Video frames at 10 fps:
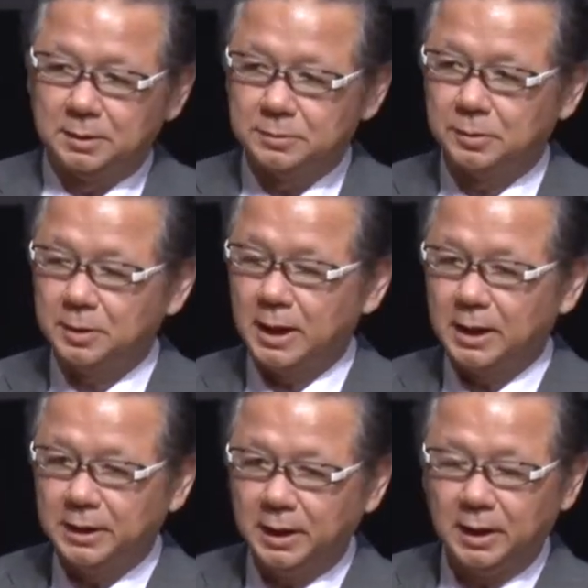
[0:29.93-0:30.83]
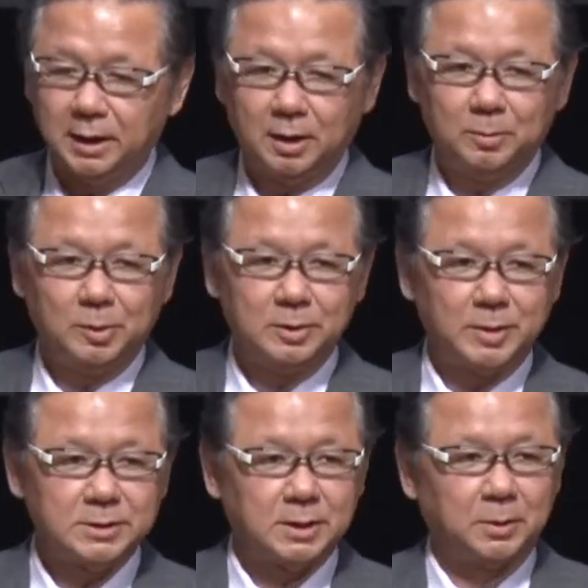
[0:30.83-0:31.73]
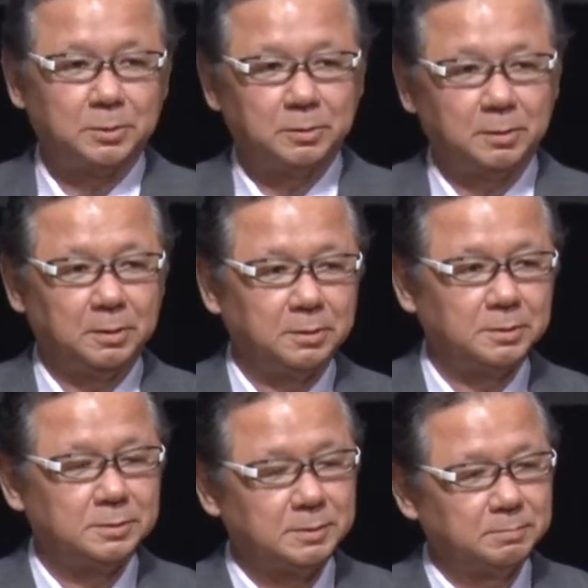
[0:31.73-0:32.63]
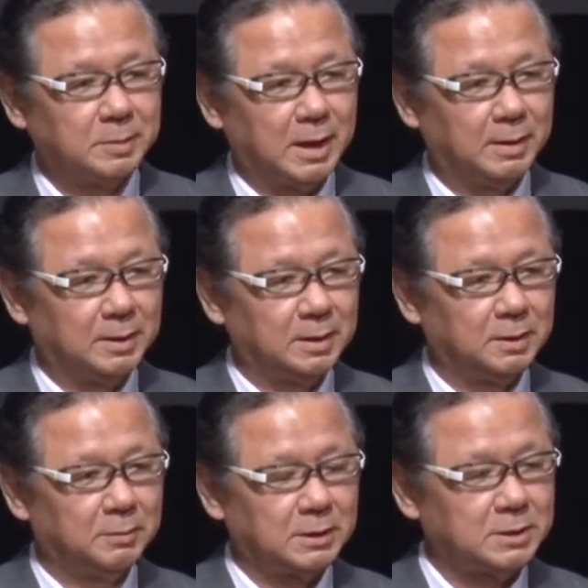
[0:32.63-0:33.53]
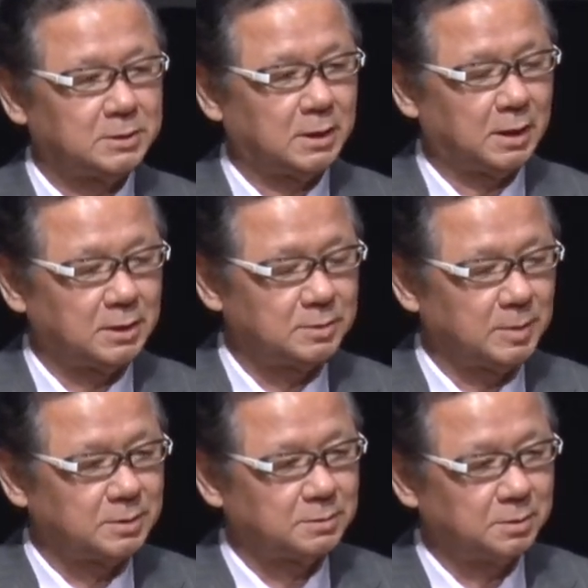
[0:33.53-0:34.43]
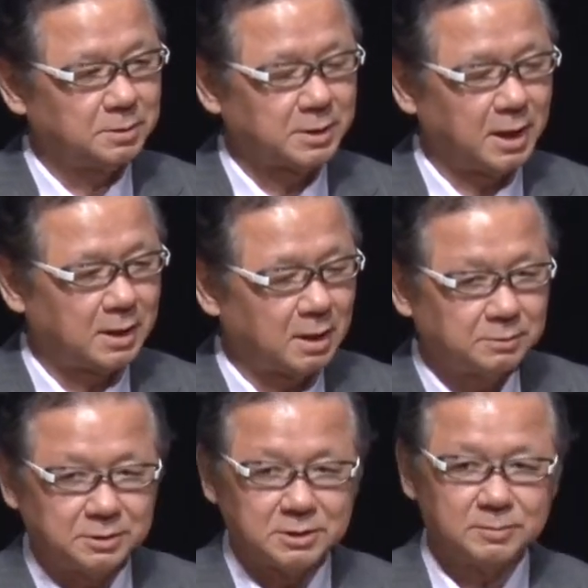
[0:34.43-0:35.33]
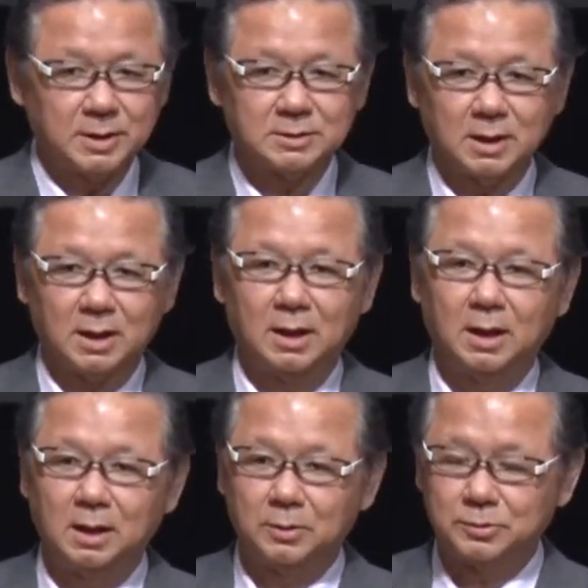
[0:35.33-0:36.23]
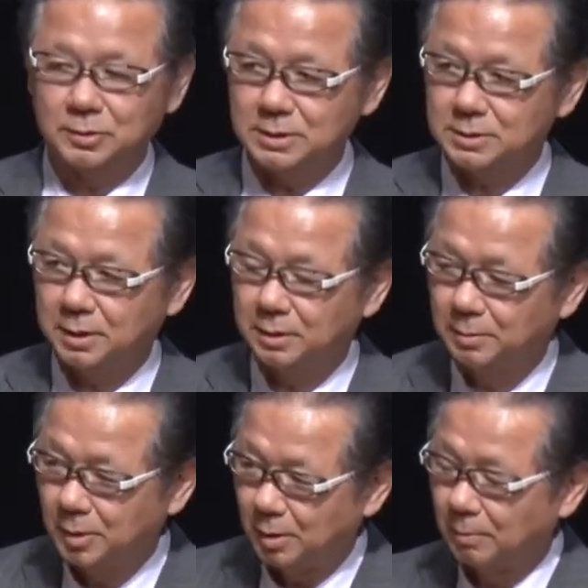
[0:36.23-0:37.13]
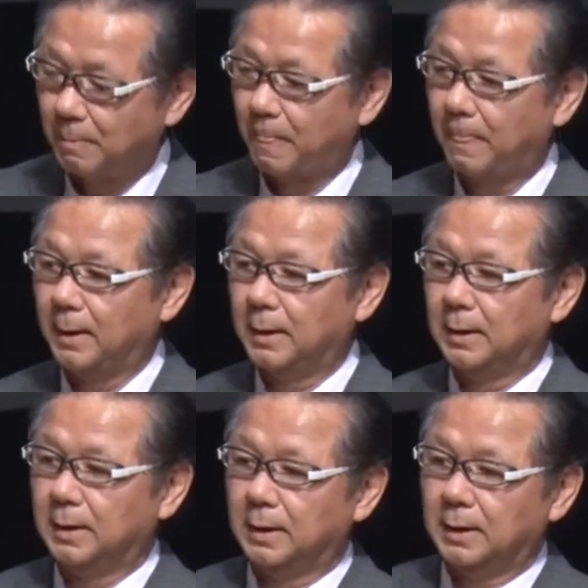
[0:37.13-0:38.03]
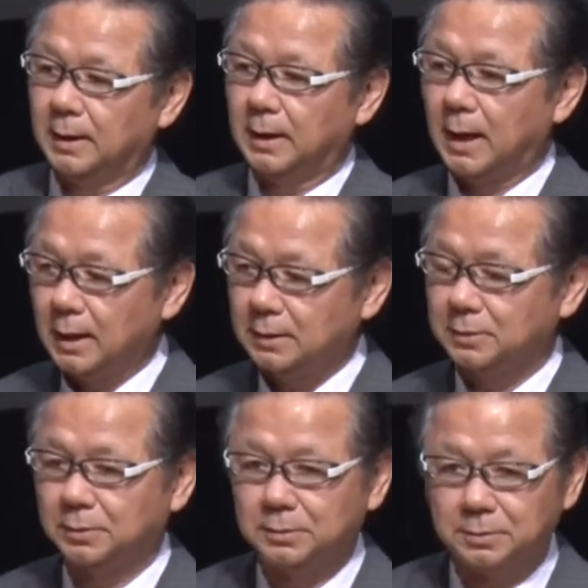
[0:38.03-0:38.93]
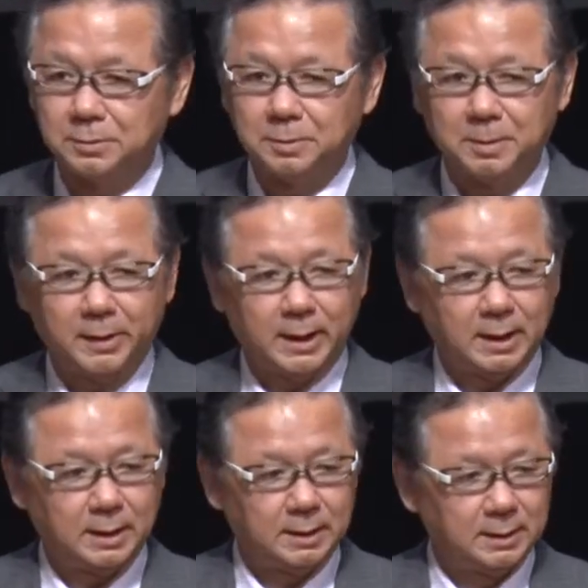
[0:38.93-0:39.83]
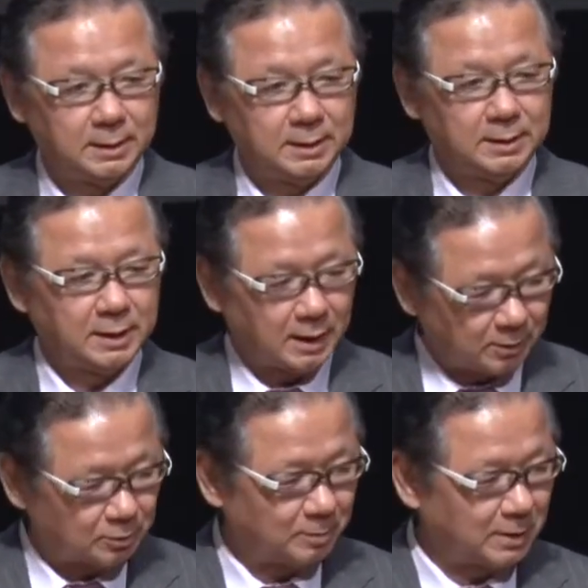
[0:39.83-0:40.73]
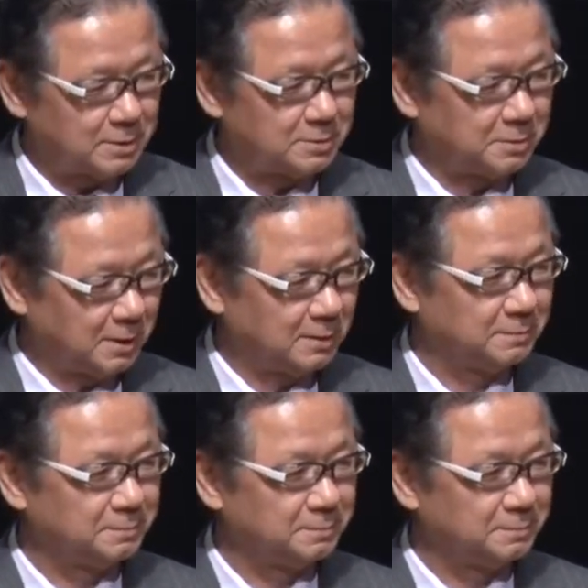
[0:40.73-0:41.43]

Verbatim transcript: その中で思いましたことまあ私からしますと再確認しましたことですけれども「がん」という言葉は嫌な言葉ですよね。